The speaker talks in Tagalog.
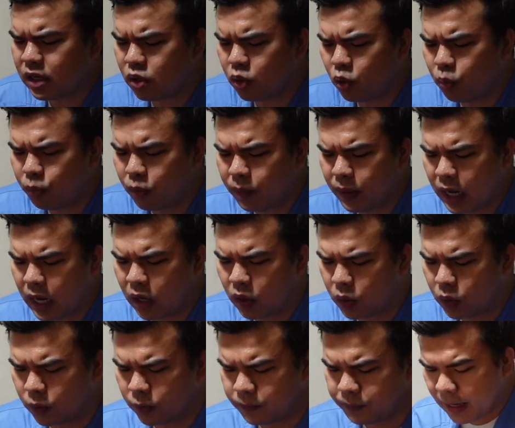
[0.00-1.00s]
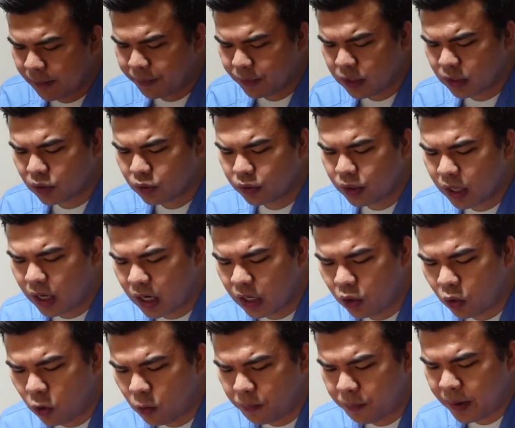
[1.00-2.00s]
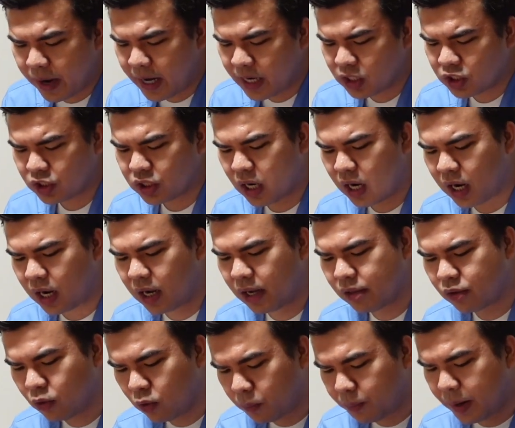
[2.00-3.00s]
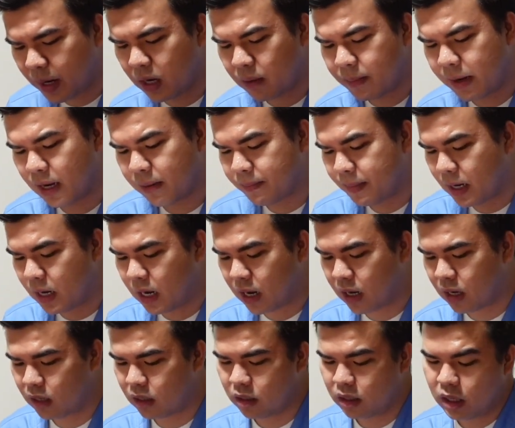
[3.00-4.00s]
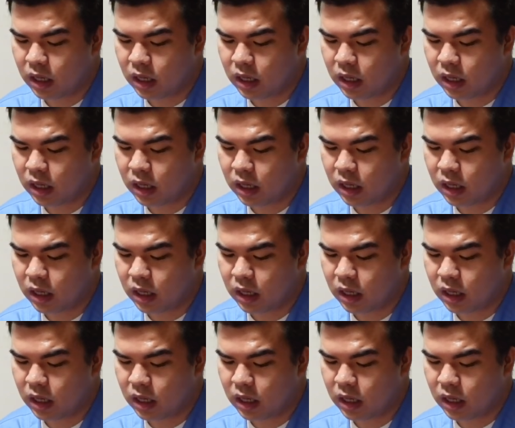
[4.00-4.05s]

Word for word: So bumili ako. Tapos ito naka-low price siya. So para maiba lang.